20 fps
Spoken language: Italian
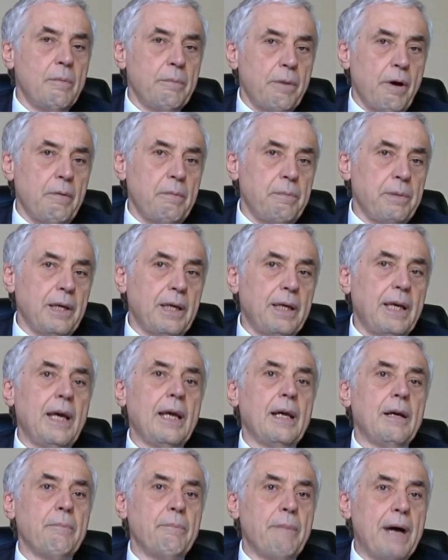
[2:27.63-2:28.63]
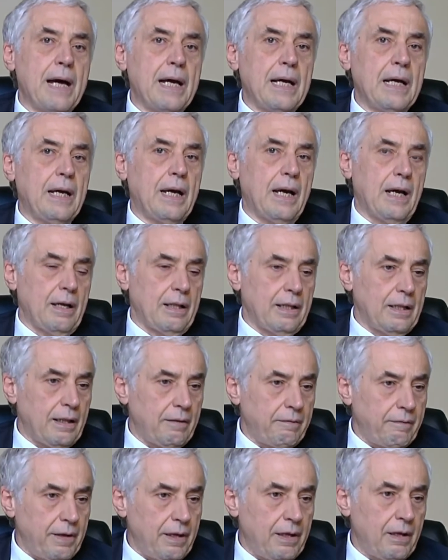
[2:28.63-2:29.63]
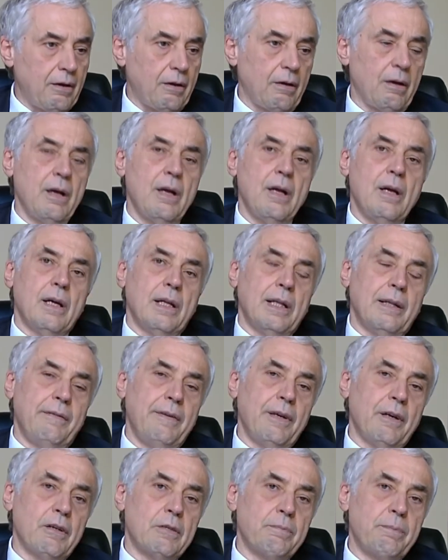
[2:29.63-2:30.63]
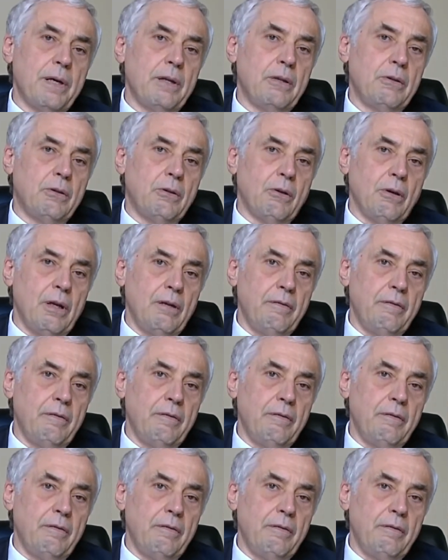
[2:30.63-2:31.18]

proprio perché manca la vera il vero aspetto,